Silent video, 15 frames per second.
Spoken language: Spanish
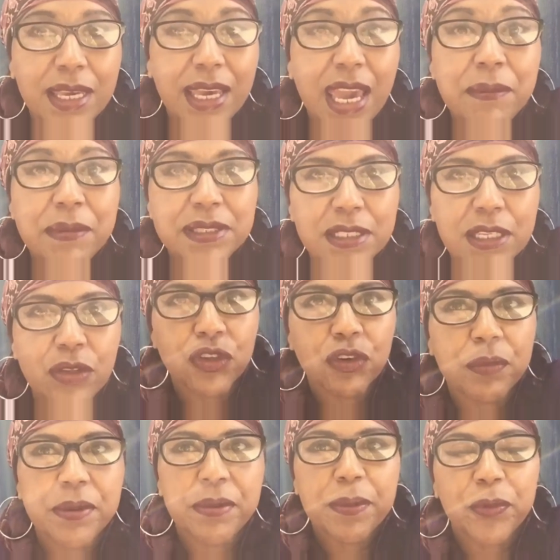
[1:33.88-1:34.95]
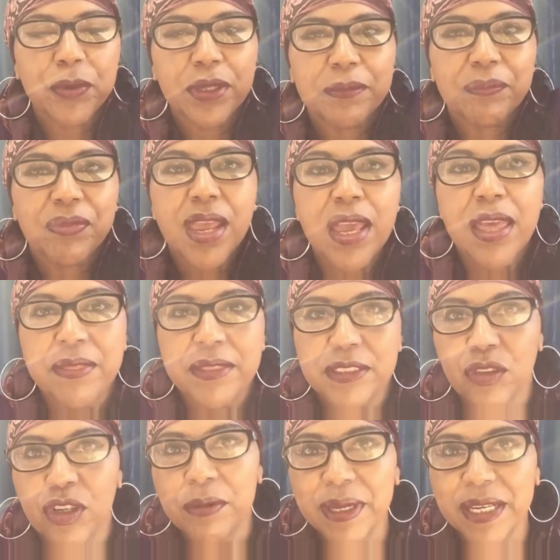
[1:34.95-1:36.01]
qué vestido yo me iba a poner. De
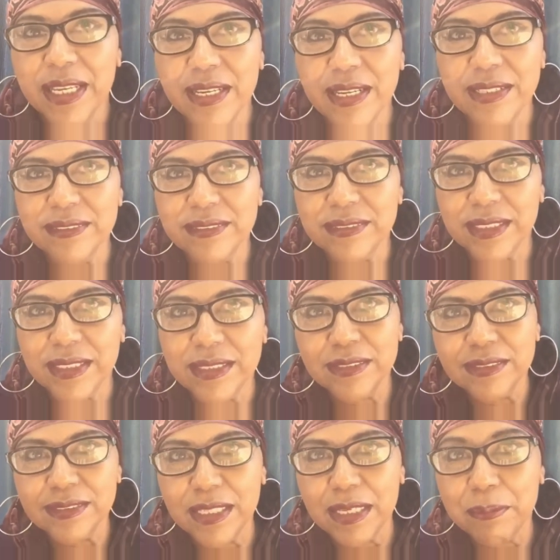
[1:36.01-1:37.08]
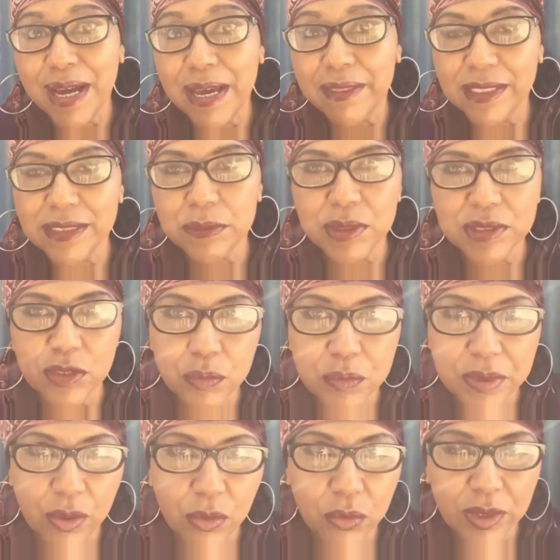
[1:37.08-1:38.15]
todas maneras, este, más adelante voy a hacer un
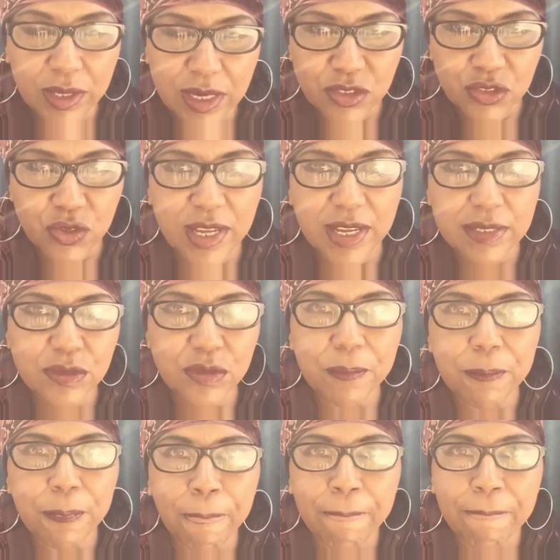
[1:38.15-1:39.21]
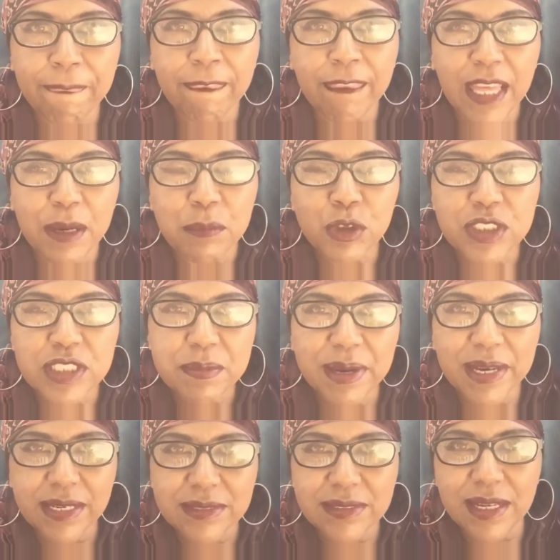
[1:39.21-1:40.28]
video con relación a eso.
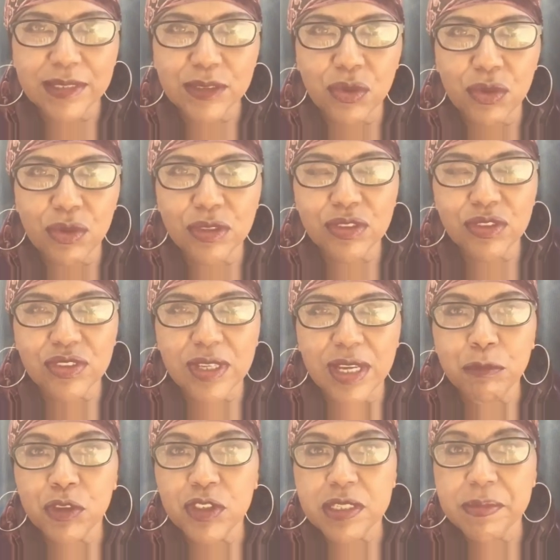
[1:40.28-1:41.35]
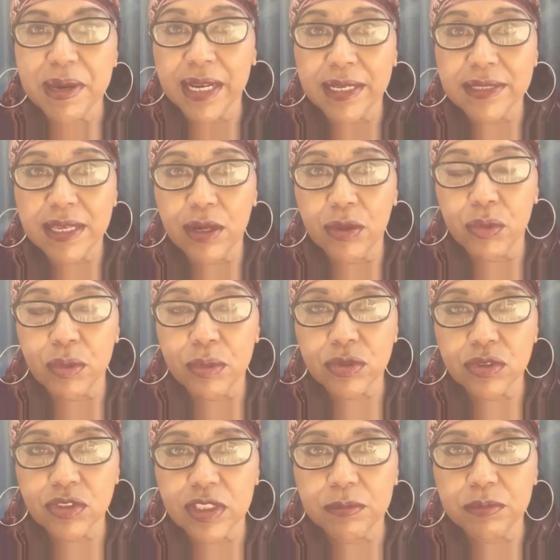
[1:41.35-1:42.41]
Muchísimas gracias a todos, muchísimas gracias a los
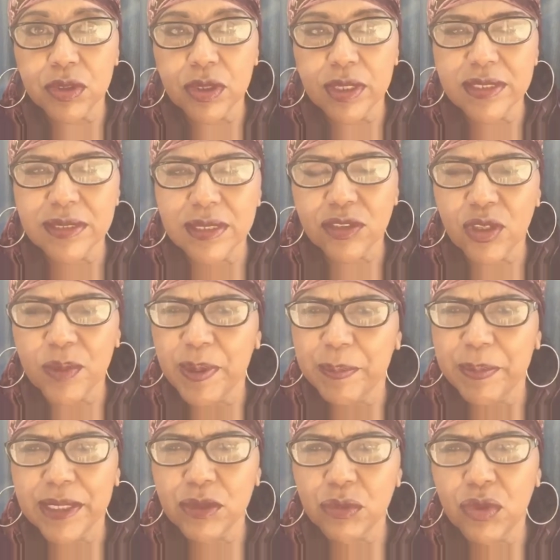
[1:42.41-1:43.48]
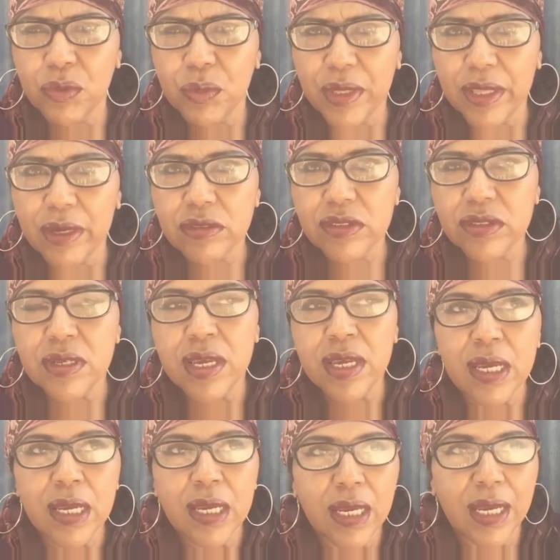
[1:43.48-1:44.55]
nuevos suscriptores. Estoy preparando unos videos,
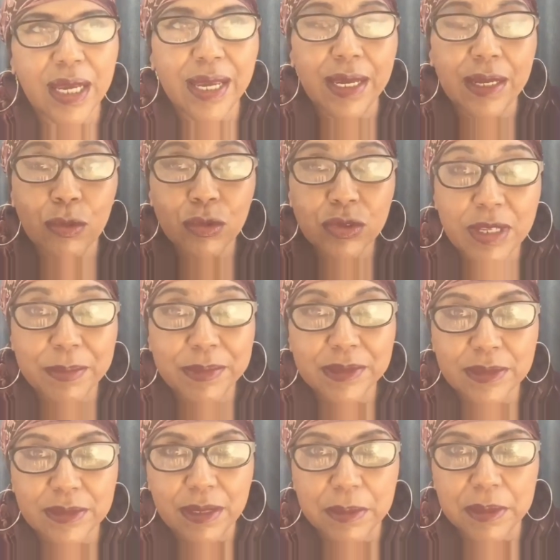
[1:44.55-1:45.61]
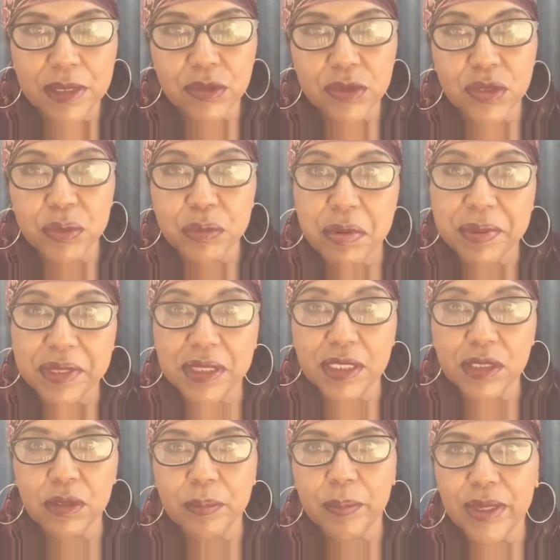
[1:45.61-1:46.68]
eh, justamente estaba en eso hace un
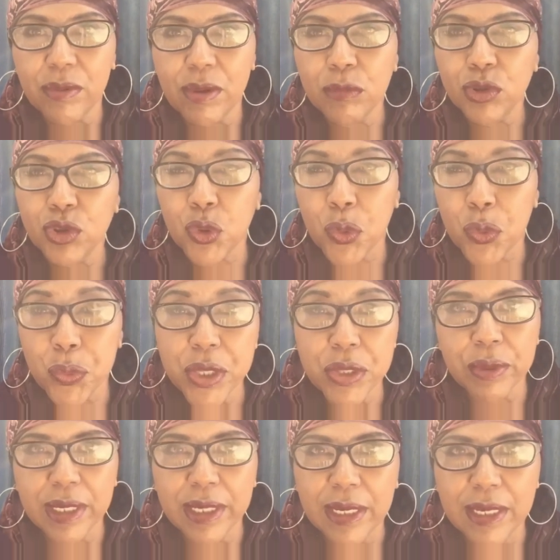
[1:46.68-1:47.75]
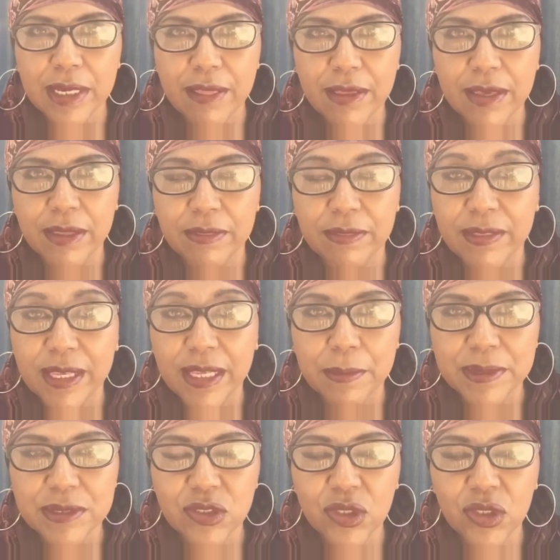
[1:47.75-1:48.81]
momentito, pero hay mucho ruido en el área de
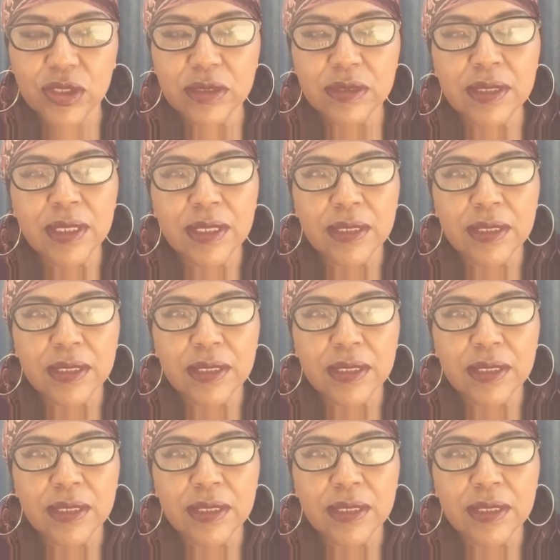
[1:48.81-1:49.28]
grabación